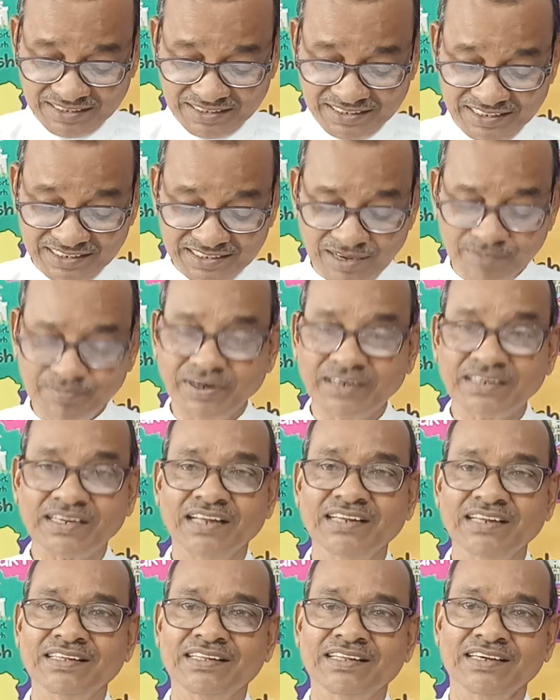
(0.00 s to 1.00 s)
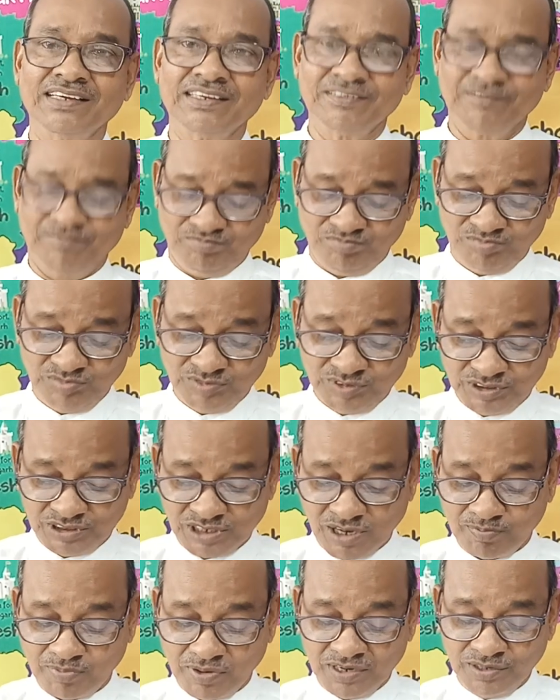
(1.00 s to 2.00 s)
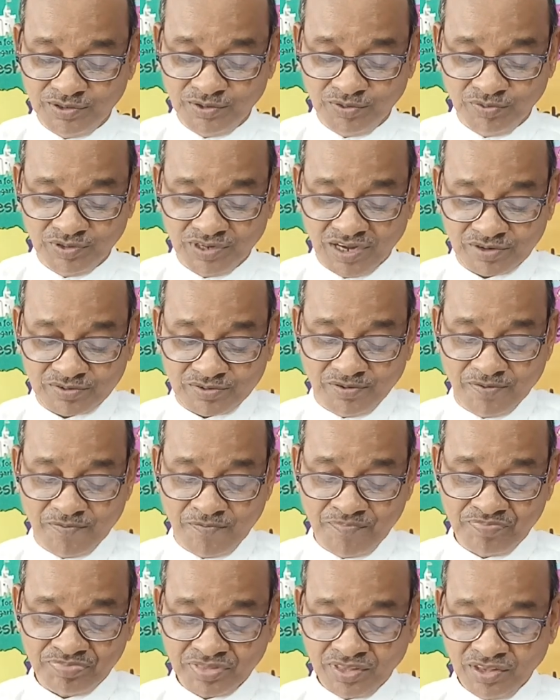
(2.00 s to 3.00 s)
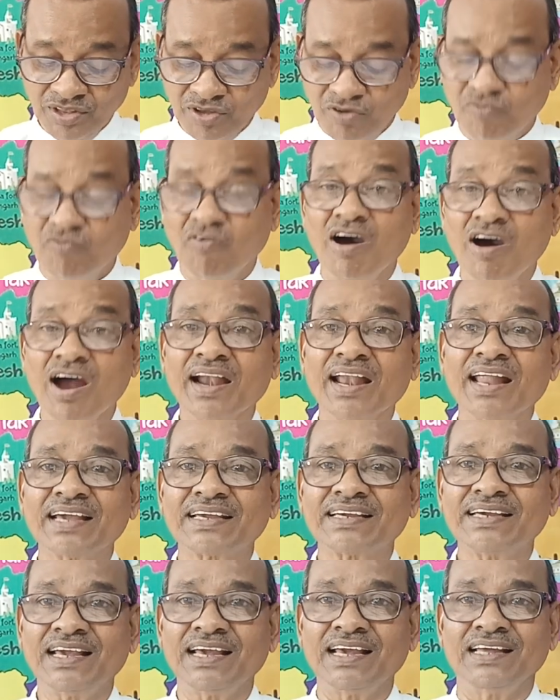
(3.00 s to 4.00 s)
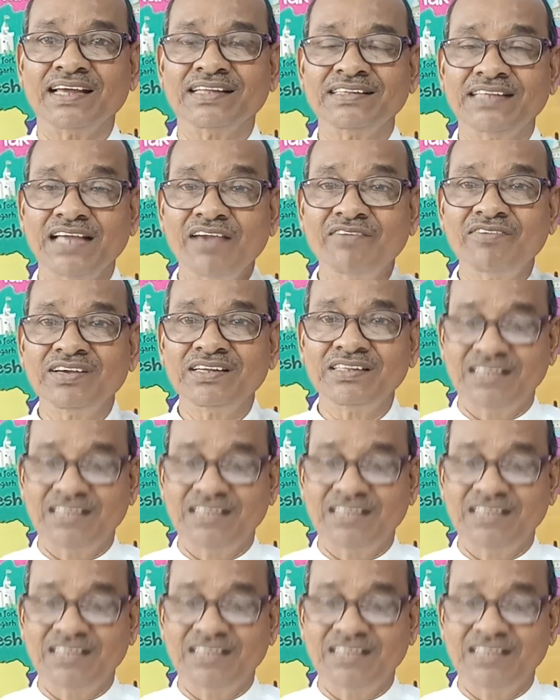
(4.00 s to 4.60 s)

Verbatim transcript: నీకే పెట్టాను ఇది చెప్పాలి నువ్వు నాకు వాళ్ళకే దేవి